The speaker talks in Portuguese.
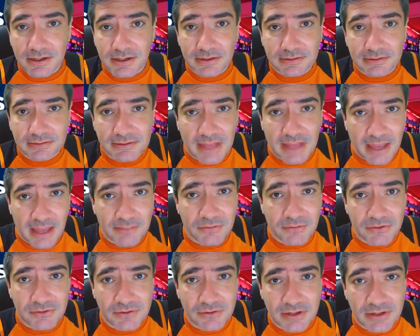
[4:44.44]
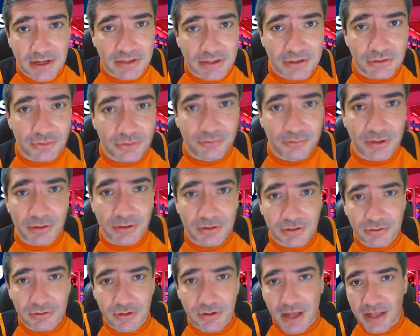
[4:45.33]
Temos um grande número
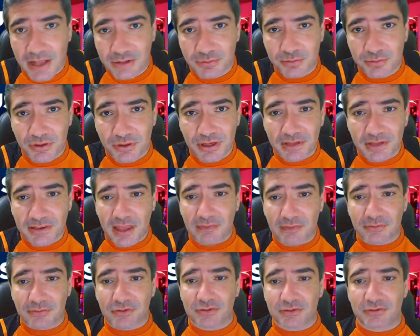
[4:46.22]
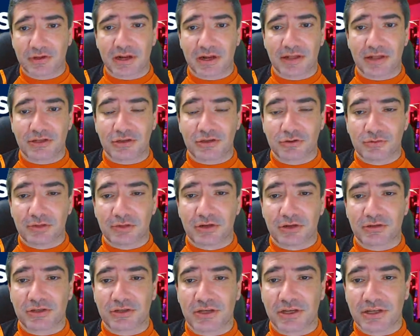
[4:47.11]
de curados porque temos um grande
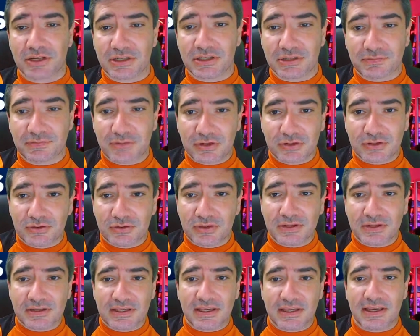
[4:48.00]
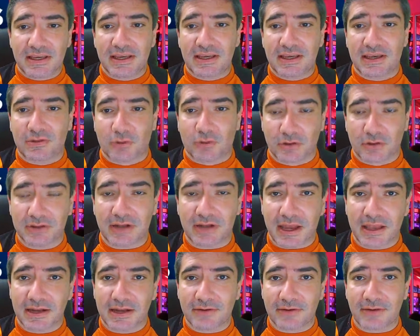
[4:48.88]
número de, de pessoas que
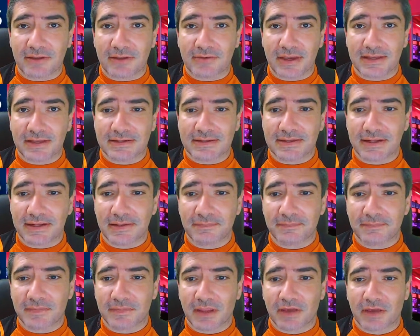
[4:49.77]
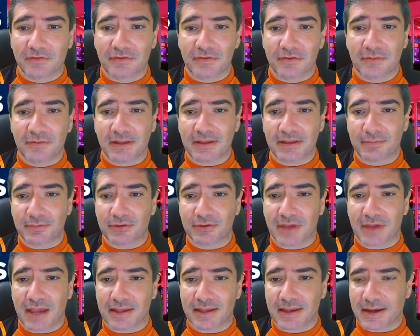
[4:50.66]
contraíram a doença, né? Eu vi uma
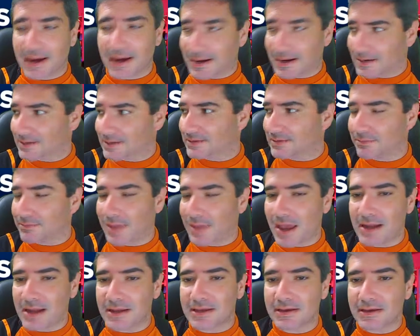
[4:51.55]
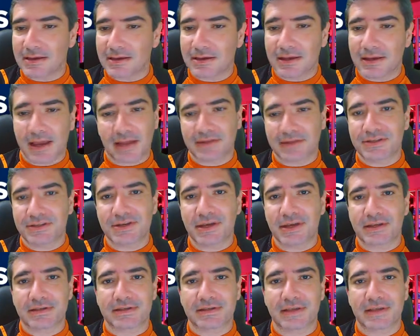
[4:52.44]
deputada, Carla Zambelli, ah, tinha
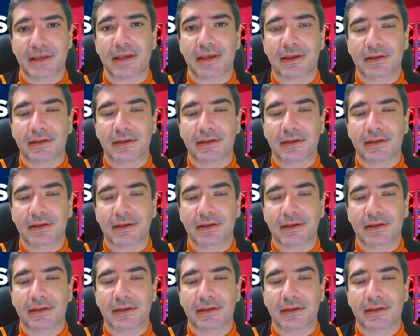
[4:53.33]
que ser.